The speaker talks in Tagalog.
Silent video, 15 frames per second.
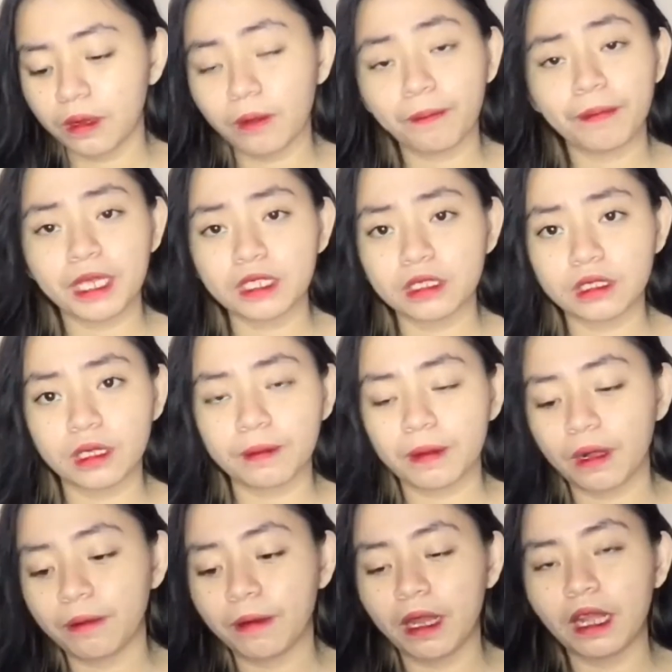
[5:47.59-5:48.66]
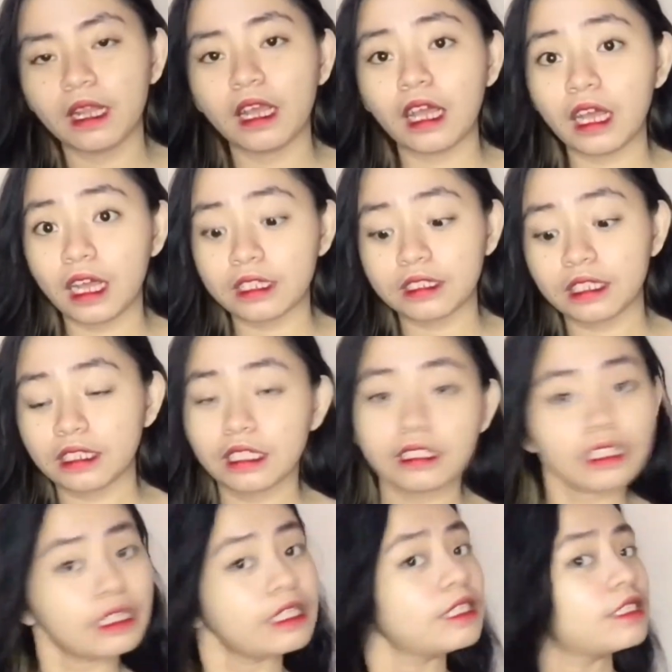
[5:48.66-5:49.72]
Pang test na, pang malakasan na
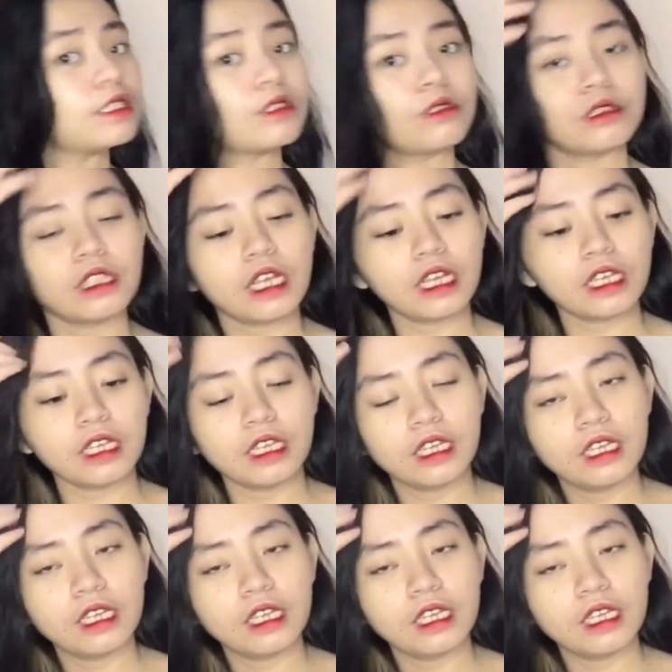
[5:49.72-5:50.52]
talaga to dahil.